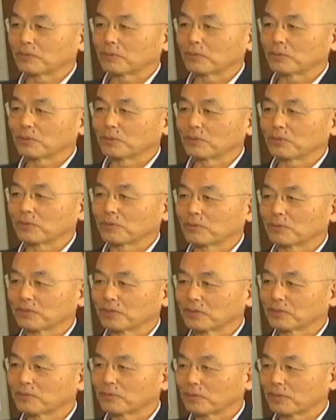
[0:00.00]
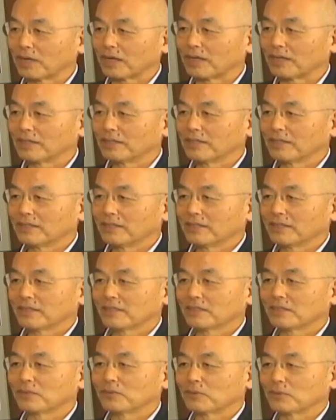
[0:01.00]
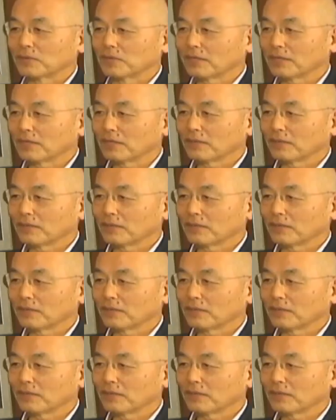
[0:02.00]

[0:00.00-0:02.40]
長の右向け右ダブ